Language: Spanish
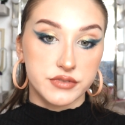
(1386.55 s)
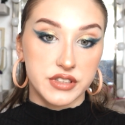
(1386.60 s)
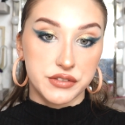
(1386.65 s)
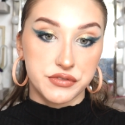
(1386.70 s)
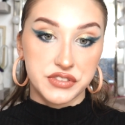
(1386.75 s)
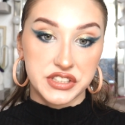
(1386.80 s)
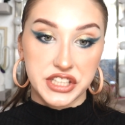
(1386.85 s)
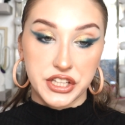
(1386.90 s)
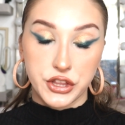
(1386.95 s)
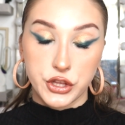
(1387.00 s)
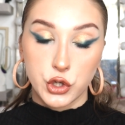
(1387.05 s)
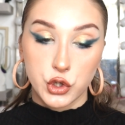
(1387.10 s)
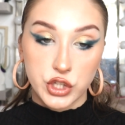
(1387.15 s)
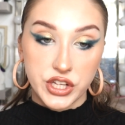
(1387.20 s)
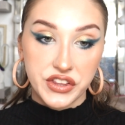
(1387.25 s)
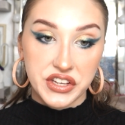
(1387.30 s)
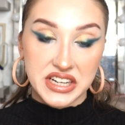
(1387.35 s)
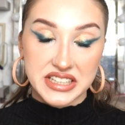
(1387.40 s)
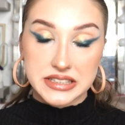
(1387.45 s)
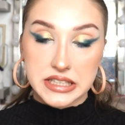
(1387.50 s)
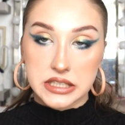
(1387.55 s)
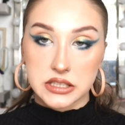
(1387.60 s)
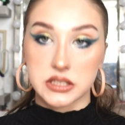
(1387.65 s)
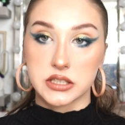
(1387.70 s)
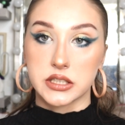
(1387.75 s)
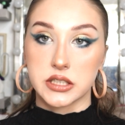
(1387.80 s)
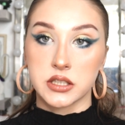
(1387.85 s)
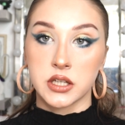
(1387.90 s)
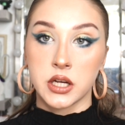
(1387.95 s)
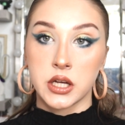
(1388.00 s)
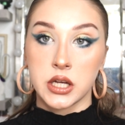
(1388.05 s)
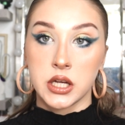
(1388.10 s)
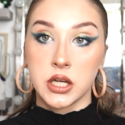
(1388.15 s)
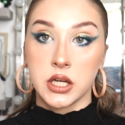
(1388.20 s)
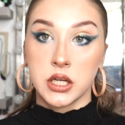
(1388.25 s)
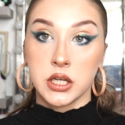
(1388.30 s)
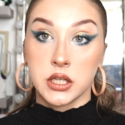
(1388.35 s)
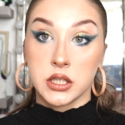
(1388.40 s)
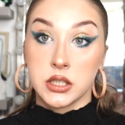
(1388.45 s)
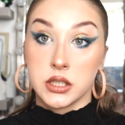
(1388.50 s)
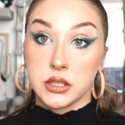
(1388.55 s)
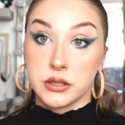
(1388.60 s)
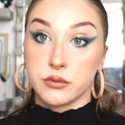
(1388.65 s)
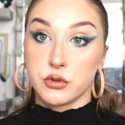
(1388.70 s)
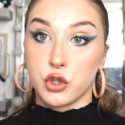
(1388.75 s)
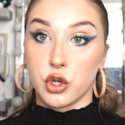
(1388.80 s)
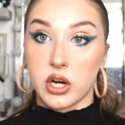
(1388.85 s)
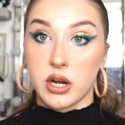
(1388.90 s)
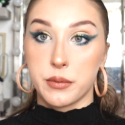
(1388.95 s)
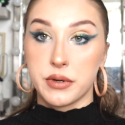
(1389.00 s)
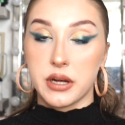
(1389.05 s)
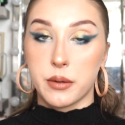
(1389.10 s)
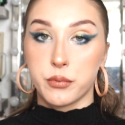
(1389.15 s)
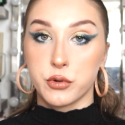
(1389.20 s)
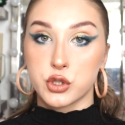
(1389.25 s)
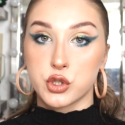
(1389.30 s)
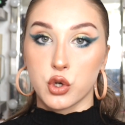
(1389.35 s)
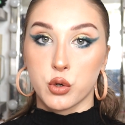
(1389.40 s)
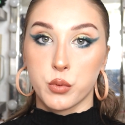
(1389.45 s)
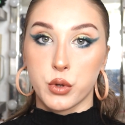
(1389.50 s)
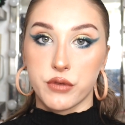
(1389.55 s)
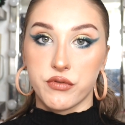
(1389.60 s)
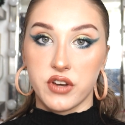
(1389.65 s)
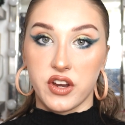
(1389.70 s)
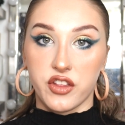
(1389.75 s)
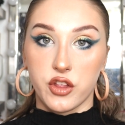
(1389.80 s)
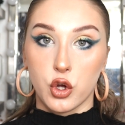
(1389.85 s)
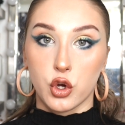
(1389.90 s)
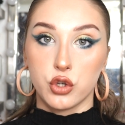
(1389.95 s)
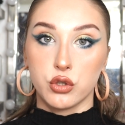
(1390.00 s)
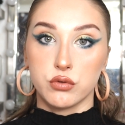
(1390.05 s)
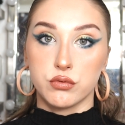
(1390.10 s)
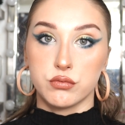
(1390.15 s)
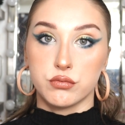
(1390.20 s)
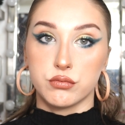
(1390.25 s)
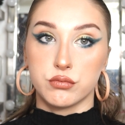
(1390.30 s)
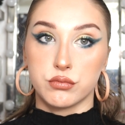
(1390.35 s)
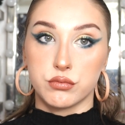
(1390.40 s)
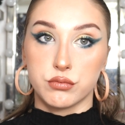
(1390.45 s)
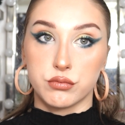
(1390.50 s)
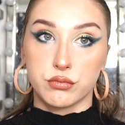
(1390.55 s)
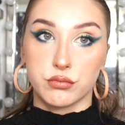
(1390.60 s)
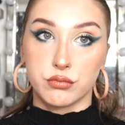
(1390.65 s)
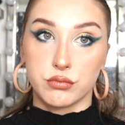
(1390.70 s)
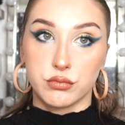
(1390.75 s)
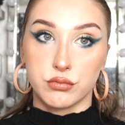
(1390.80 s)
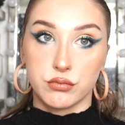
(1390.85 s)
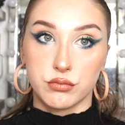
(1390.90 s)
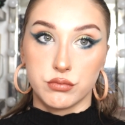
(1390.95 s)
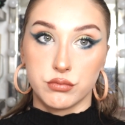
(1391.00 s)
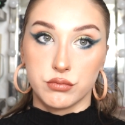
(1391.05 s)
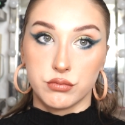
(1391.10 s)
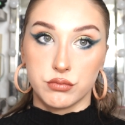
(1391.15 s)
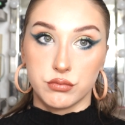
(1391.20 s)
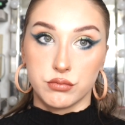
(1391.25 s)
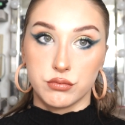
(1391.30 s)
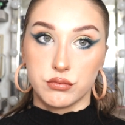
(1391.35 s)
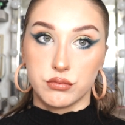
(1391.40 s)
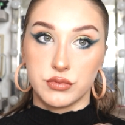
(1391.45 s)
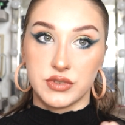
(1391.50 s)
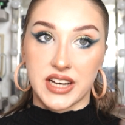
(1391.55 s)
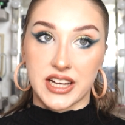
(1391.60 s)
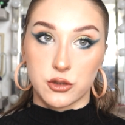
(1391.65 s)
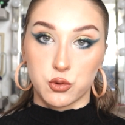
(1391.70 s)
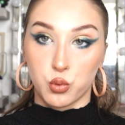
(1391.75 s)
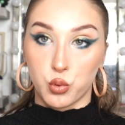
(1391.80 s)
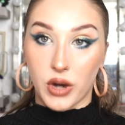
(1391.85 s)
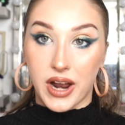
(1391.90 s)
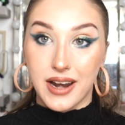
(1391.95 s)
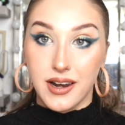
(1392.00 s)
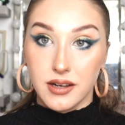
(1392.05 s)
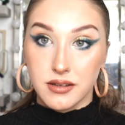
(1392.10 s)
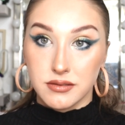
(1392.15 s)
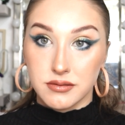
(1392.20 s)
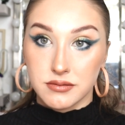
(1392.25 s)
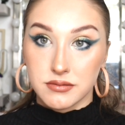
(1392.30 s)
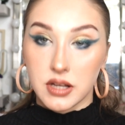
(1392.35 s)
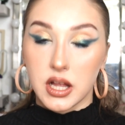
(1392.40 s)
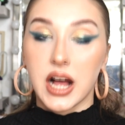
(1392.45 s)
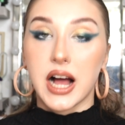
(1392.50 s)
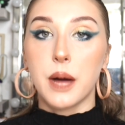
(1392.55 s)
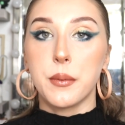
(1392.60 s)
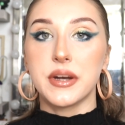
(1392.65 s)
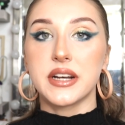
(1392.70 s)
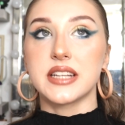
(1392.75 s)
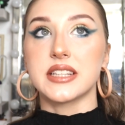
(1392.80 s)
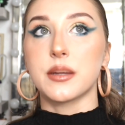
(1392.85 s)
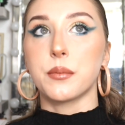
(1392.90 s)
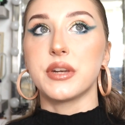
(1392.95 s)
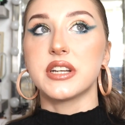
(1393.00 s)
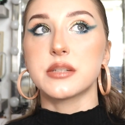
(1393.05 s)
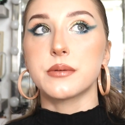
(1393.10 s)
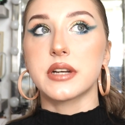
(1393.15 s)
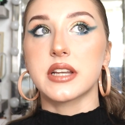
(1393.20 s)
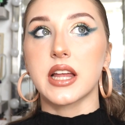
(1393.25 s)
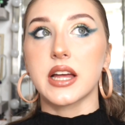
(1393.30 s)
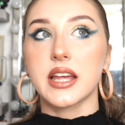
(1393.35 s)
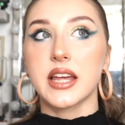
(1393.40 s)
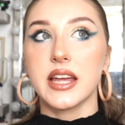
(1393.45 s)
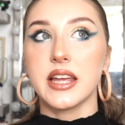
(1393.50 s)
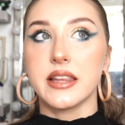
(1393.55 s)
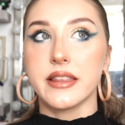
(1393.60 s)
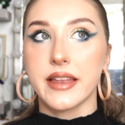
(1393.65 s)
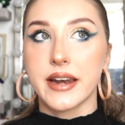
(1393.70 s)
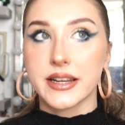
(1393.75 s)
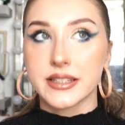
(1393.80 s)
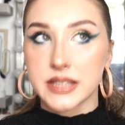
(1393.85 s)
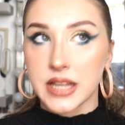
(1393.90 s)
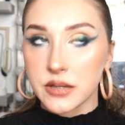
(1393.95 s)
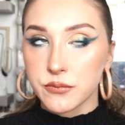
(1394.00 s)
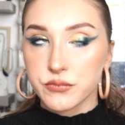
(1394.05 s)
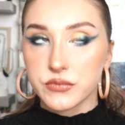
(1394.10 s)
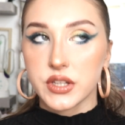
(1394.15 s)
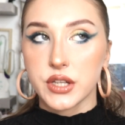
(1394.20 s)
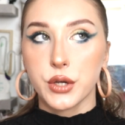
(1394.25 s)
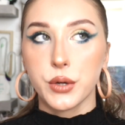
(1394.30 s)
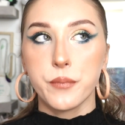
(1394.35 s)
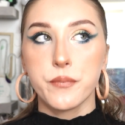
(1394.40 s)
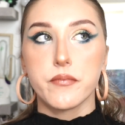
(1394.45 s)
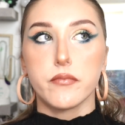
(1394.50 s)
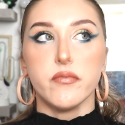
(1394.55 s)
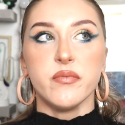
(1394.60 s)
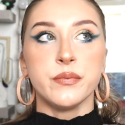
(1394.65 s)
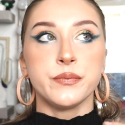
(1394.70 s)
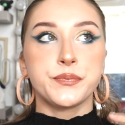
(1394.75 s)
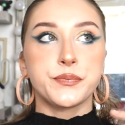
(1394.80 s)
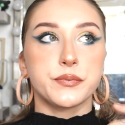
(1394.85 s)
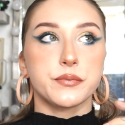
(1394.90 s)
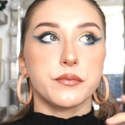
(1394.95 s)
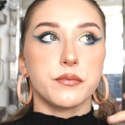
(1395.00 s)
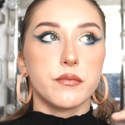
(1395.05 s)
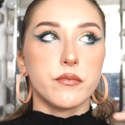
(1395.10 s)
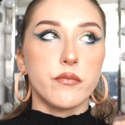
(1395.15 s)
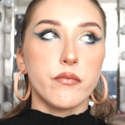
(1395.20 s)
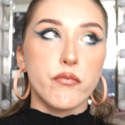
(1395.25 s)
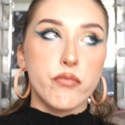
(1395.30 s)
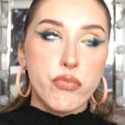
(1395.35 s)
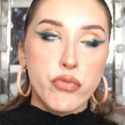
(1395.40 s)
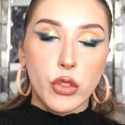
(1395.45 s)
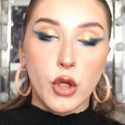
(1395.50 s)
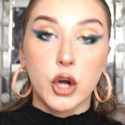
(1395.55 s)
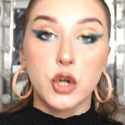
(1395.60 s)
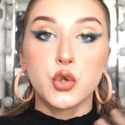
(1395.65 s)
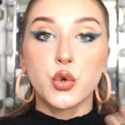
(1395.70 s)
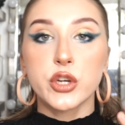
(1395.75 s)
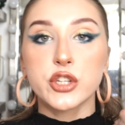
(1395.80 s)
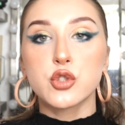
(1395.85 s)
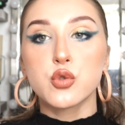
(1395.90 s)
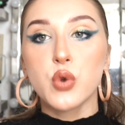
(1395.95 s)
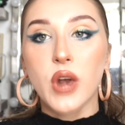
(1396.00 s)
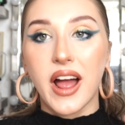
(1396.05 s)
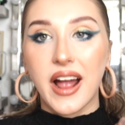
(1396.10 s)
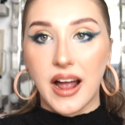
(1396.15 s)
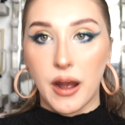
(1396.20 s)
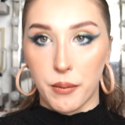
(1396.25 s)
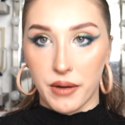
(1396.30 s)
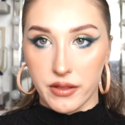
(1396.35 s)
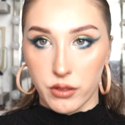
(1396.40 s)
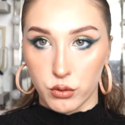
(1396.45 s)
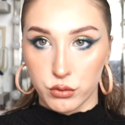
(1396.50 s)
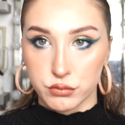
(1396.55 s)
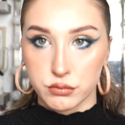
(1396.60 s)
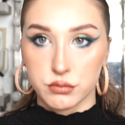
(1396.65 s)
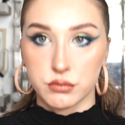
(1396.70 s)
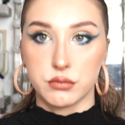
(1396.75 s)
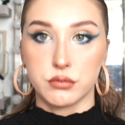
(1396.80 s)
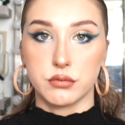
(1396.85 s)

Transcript: definición hidratante. Yo le habría puesto como definición natural. A ver, que también es verdad que hidratante no es un acabado,